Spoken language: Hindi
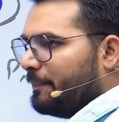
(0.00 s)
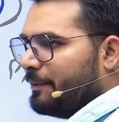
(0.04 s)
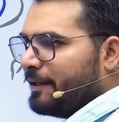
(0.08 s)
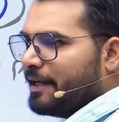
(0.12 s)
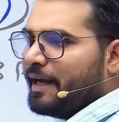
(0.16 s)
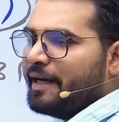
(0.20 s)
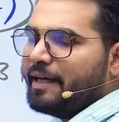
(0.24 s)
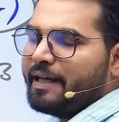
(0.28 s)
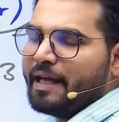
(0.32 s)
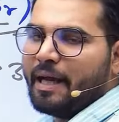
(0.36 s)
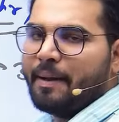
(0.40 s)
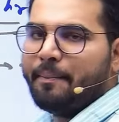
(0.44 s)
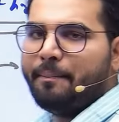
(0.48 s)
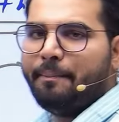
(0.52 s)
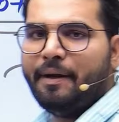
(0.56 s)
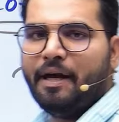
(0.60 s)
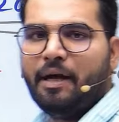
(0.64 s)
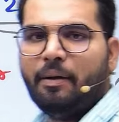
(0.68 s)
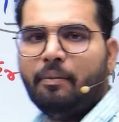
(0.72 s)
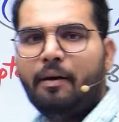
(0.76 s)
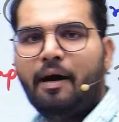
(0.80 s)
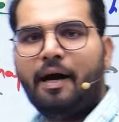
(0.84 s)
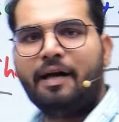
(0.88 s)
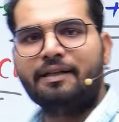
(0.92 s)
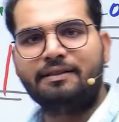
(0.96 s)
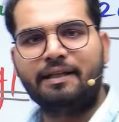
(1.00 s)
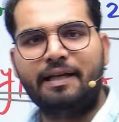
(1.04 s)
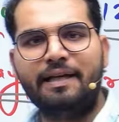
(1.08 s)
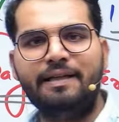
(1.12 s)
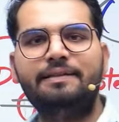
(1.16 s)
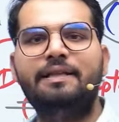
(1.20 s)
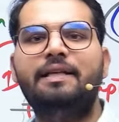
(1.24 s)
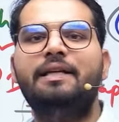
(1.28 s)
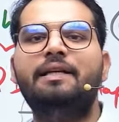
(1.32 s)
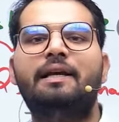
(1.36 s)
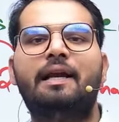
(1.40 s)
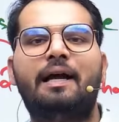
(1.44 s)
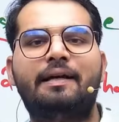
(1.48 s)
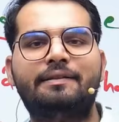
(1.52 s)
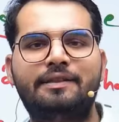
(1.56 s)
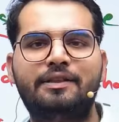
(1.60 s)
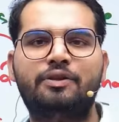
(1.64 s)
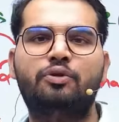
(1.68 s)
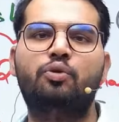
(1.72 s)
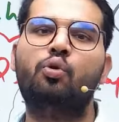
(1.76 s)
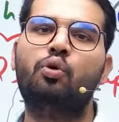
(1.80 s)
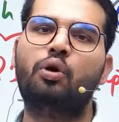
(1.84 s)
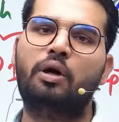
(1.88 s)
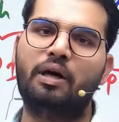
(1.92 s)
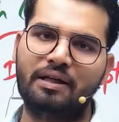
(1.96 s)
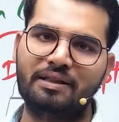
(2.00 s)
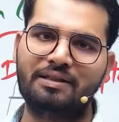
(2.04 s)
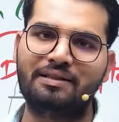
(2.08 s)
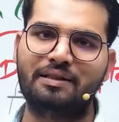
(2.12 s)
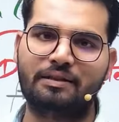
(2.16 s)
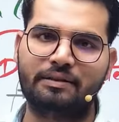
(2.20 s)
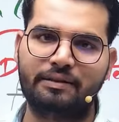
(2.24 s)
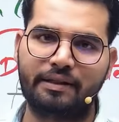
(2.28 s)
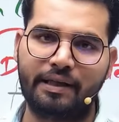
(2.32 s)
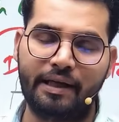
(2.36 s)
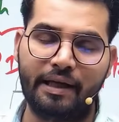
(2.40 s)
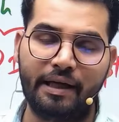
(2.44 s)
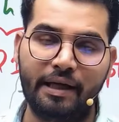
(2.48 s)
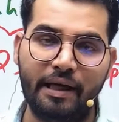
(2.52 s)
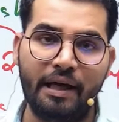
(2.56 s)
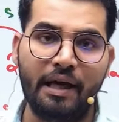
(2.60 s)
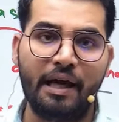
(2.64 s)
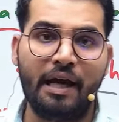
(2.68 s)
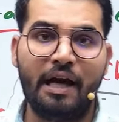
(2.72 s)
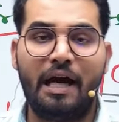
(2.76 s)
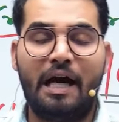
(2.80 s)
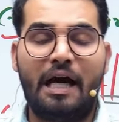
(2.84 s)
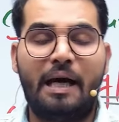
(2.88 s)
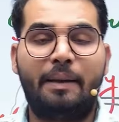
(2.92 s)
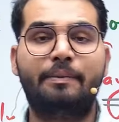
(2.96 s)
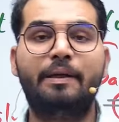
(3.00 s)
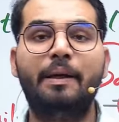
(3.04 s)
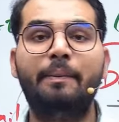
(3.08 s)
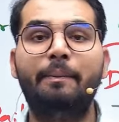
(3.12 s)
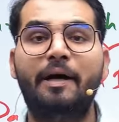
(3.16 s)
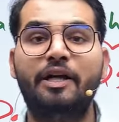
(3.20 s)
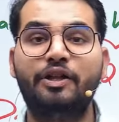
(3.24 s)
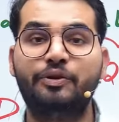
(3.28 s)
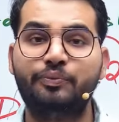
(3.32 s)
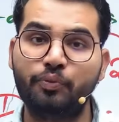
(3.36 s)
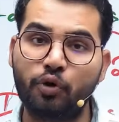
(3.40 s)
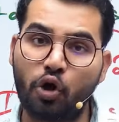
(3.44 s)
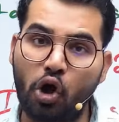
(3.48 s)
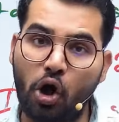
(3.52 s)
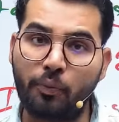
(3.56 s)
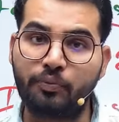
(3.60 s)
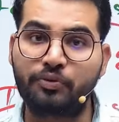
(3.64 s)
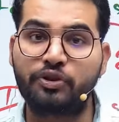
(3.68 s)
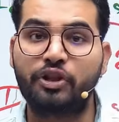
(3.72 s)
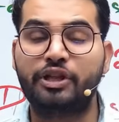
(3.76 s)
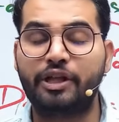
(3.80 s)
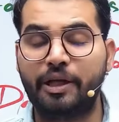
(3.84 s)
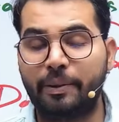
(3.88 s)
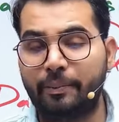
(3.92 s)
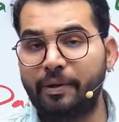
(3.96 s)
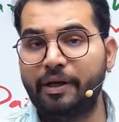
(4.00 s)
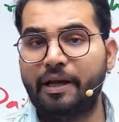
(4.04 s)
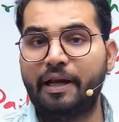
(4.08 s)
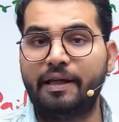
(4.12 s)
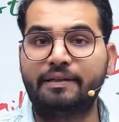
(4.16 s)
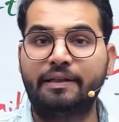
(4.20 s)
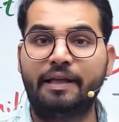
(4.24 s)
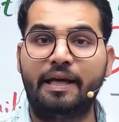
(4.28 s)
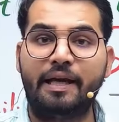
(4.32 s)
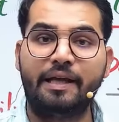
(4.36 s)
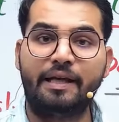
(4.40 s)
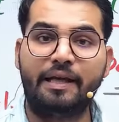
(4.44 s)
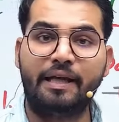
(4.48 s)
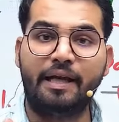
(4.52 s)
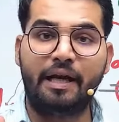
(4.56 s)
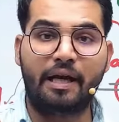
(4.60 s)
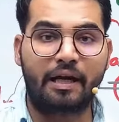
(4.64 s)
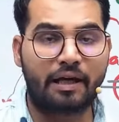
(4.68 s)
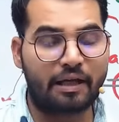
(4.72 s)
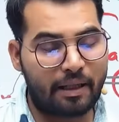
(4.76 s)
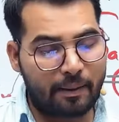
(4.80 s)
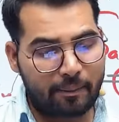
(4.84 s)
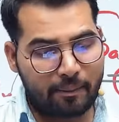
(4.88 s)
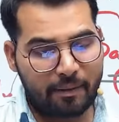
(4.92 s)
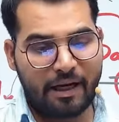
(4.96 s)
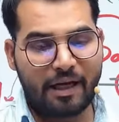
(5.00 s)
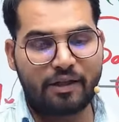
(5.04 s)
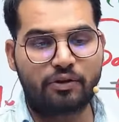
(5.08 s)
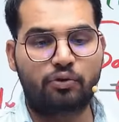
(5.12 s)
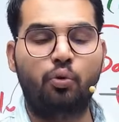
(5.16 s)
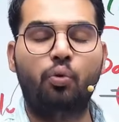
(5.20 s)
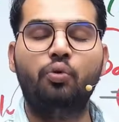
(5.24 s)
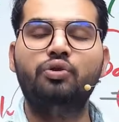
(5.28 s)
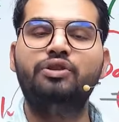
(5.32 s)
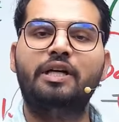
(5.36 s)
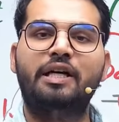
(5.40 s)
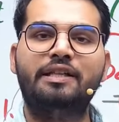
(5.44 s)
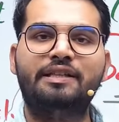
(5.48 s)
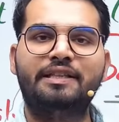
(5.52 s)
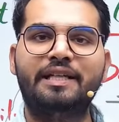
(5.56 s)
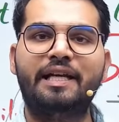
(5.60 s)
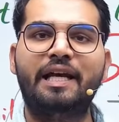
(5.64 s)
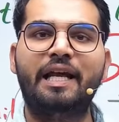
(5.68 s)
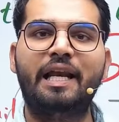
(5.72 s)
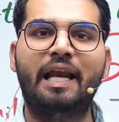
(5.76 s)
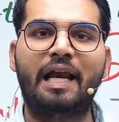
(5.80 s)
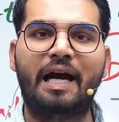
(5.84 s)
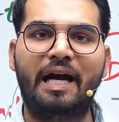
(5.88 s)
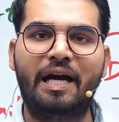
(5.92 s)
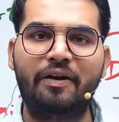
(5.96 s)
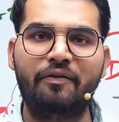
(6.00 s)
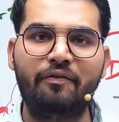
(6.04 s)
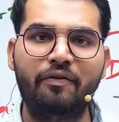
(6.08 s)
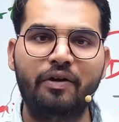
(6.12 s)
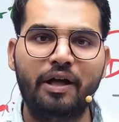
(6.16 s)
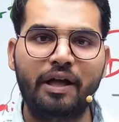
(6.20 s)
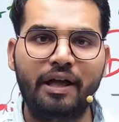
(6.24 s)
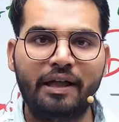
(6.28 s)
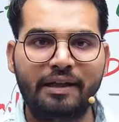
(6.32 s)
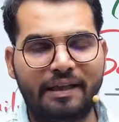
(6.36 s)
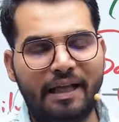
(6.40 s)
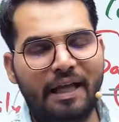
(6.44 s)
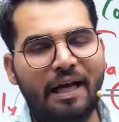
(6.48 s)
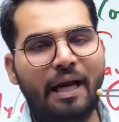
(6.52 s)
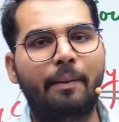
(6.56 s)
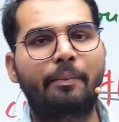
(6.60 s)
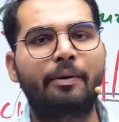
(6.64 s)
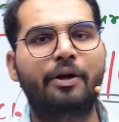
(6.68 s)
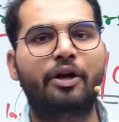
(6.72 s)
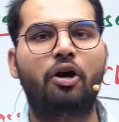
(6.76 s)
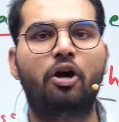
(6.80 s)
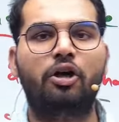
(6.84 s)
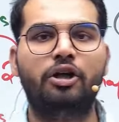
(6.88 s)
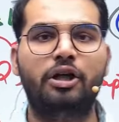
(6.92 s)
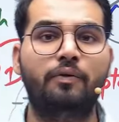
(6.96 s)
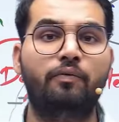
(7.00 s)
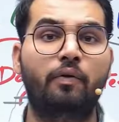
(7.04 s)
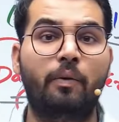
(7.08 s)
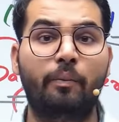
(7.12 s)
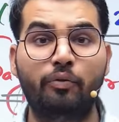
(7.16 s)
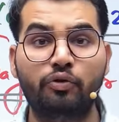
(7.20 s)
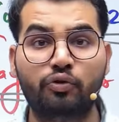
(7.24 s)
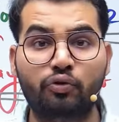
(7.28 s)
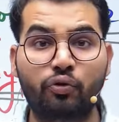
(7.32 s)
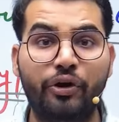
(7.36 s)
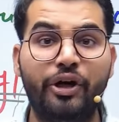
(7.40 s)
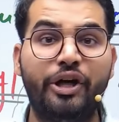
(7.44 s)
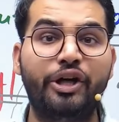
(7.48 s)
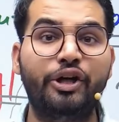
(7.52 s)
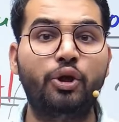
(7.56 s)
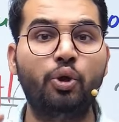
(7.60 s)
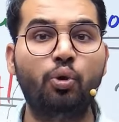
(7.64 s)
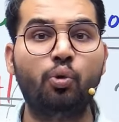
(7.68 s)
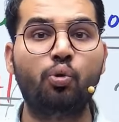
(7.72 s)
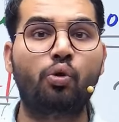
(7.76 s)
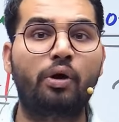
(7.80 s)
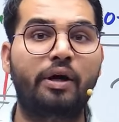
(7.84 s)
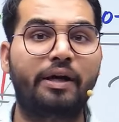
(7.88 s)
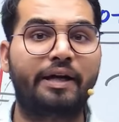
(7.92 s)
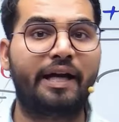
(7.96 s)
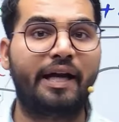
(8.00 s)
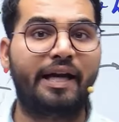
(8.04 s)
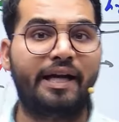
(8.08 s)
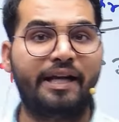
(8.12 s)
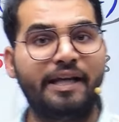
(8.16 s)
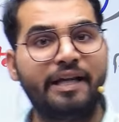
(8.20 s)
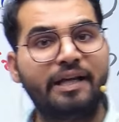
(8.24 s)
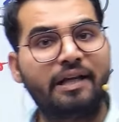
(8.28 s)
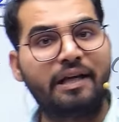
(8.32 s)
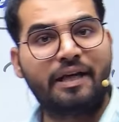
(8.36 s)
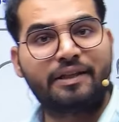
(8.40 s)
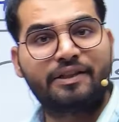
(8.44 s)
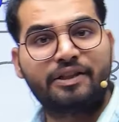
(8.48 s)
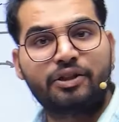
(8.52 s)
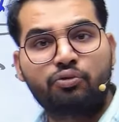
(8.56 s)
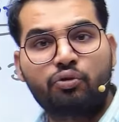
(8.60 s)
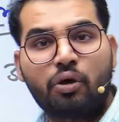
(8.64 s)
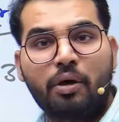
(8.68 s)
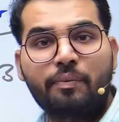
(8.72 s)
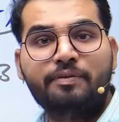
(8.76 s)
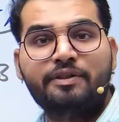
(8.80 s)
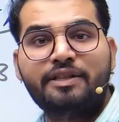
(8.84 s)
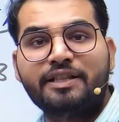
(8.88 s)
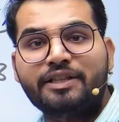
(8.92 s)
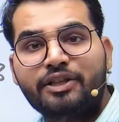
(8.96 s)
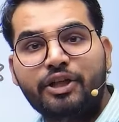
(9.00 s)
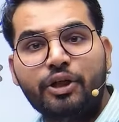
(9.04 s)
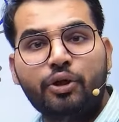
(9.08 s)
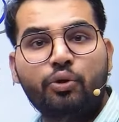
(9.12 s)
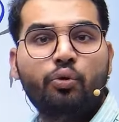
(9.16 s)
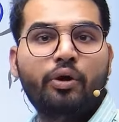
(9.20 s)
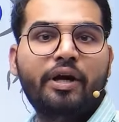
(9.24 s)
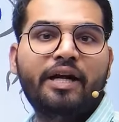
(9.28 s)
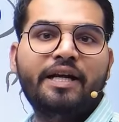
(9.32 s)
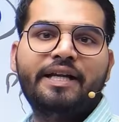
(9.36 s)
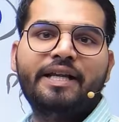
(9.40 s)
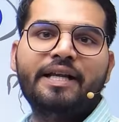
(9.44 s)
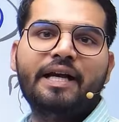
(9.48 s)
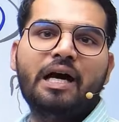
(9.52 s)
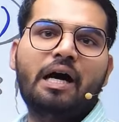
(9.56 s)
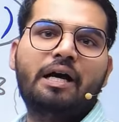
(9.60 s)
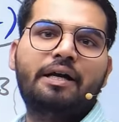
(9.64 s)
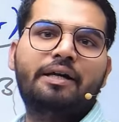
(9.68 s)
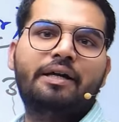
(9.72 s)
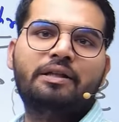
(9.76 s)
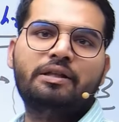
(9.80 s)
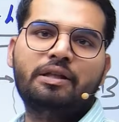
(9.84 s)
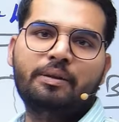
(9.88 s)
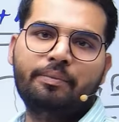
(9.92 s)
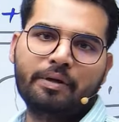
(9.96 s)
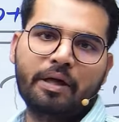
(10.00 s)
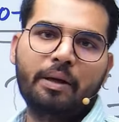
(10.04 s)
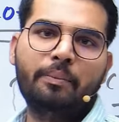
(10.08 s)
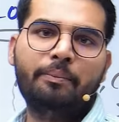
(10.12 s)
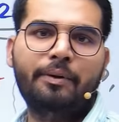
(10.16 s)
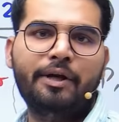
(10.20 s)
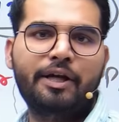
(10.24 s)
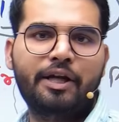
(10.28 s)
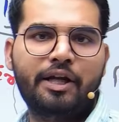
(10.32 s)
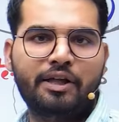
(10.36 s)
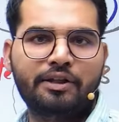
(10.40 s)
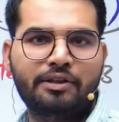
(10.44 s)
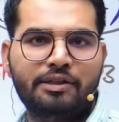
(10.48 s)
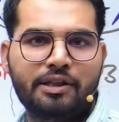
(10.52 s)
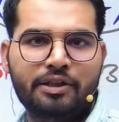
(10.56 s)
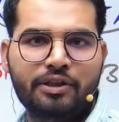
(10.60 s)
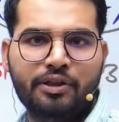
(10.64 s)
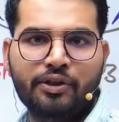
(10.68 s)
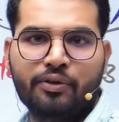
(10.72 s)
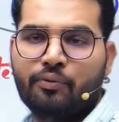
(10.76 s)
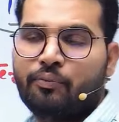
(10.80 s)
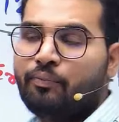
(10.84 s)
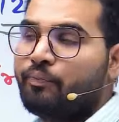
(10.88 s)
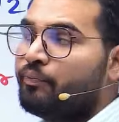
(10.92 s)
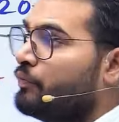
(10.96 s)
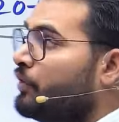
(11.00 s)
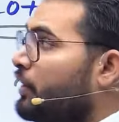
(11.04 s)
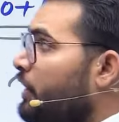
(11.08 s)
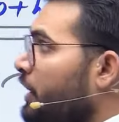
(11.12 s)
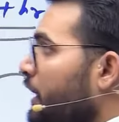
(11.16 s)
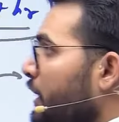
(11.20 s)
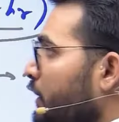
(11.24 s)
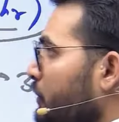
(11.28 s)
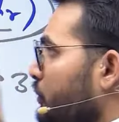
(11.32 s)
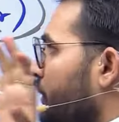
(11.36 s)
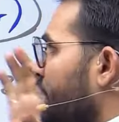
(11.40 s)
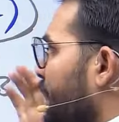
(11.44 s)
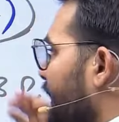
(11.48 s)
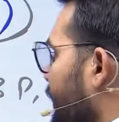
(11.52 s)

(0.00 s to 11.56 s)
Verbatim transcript: के टाइम पे हम आसानी से इन क्लासेस को कर सकते हैं आपके पास में ऑप्शन ये भी रहता है कि अगर आप क्लास हो जाती है लाइव देन आप रिकॉर्डेड फॉर्म में उसको इंटू टू करके इन्हीं क्लासेस को आप सिक्सटी टू एट्टी आर के अंदर भी कंप्लीट कर सकते हो तो ये